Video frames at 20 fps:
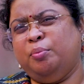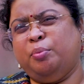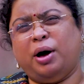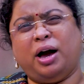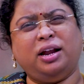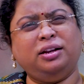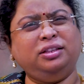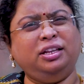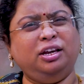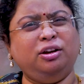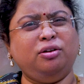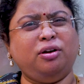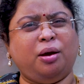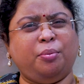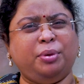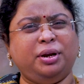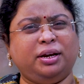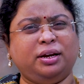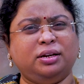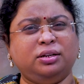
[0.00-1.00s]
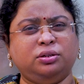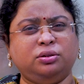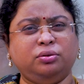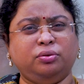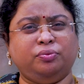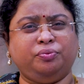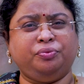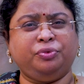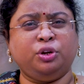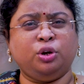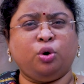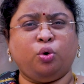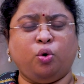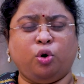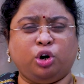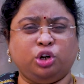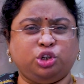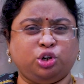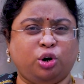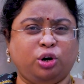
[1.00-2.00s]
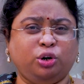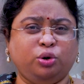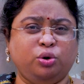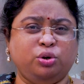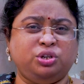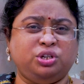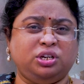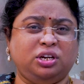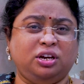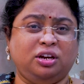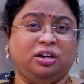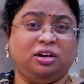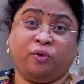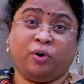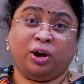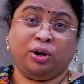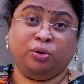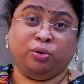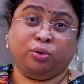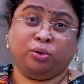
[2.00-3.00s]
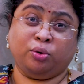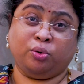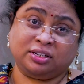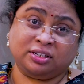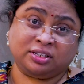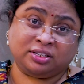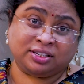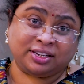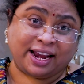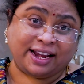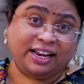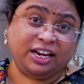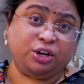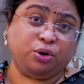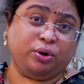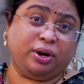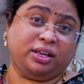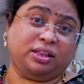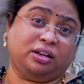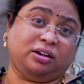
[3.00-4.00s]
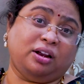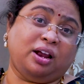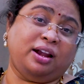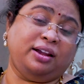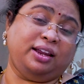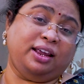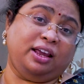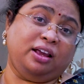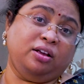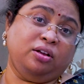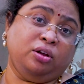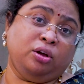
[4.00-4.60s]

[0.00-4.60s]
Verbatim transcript: భారతీయులు అమెరికన్స్ ఒక చోటకు వచ్చి వాళ్ళు స్టడీ టుగెదర్ అంటే